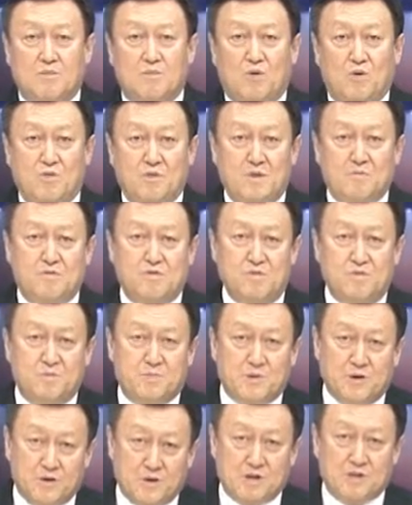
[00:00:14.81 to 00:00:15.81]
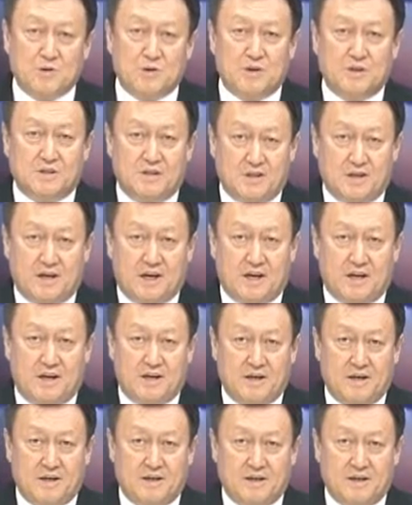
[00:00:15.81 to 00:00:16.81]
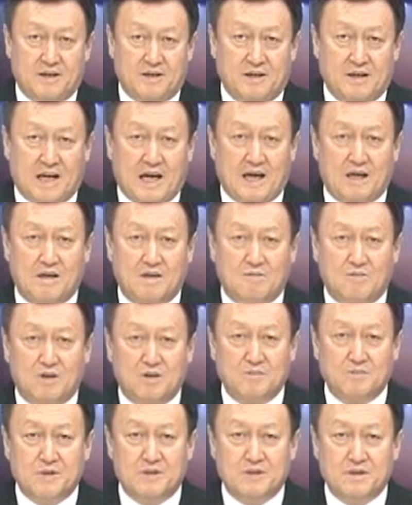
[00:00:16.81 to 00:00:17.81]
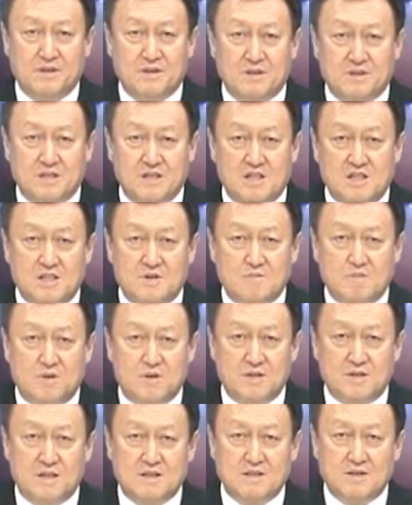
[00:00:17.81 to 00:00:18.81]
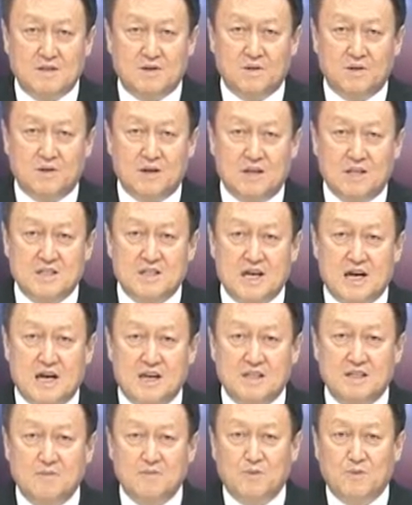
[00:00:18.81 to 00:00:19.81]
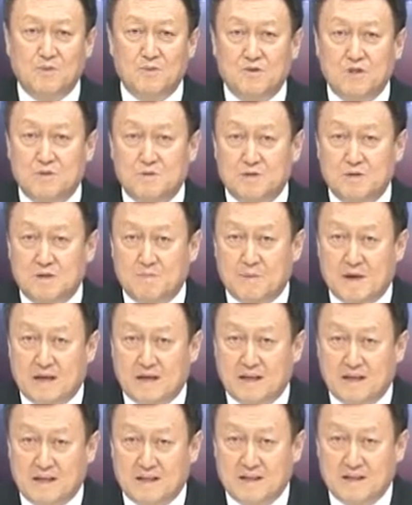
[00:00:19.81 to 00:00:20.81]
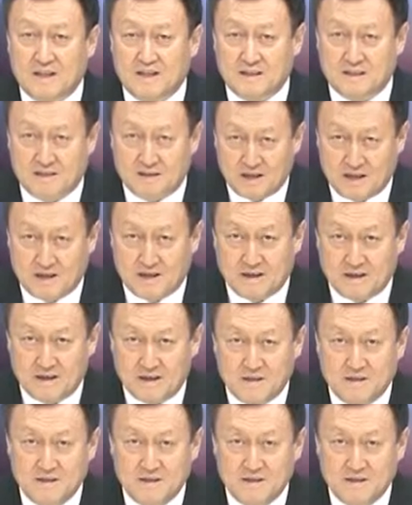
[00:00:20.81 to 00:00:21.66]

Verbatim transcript: 몸이 불편해지고 있는데 나이를 먹으면 70% 정도가 장기 보호 서비스를 받게 된다는데